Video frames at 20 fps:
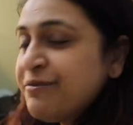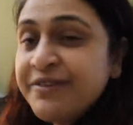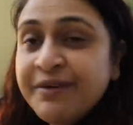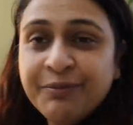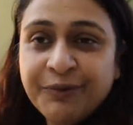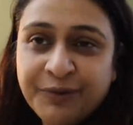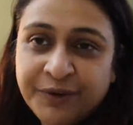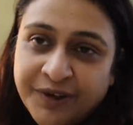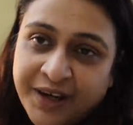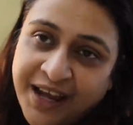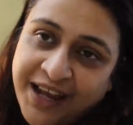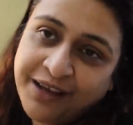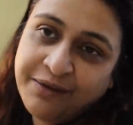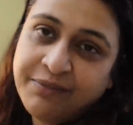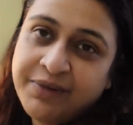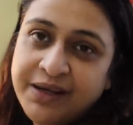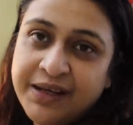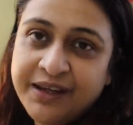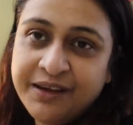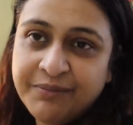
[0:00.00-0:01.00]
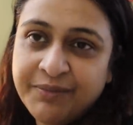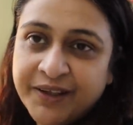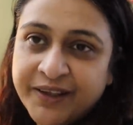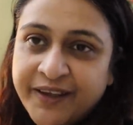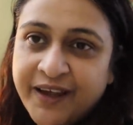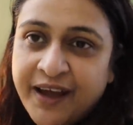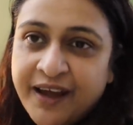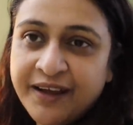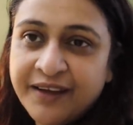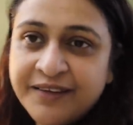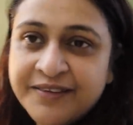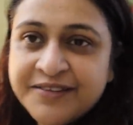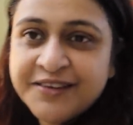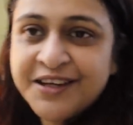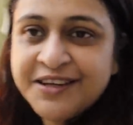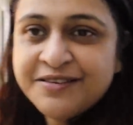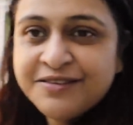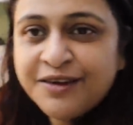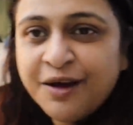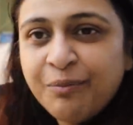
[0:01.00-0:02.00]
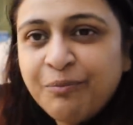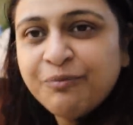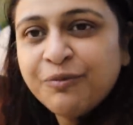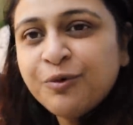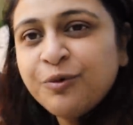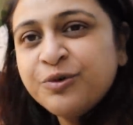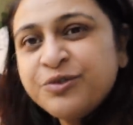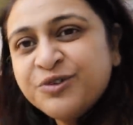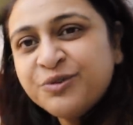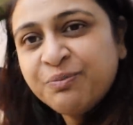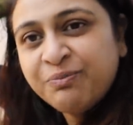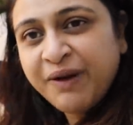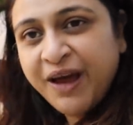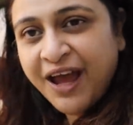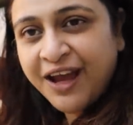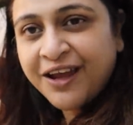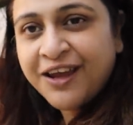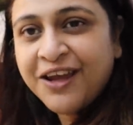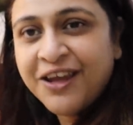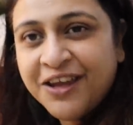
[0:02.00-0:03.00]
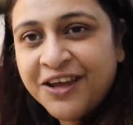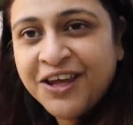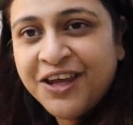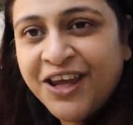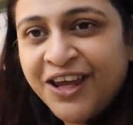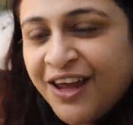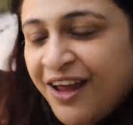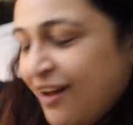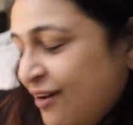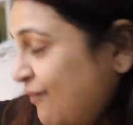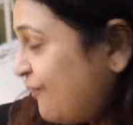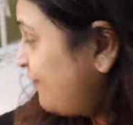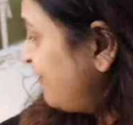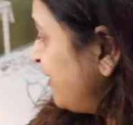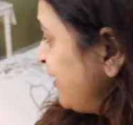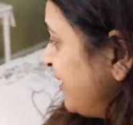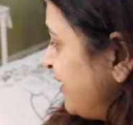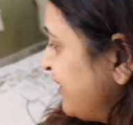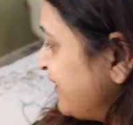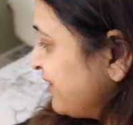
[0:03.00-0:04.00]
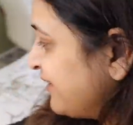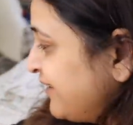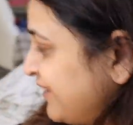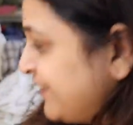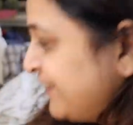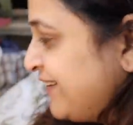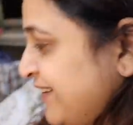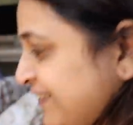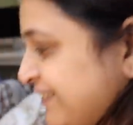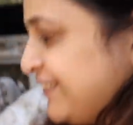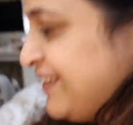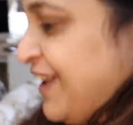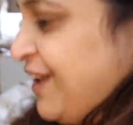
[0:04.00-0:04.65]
सबको टाइम ही नहीं बताया सी सब कुछ पैकिंग किया हुआ है सी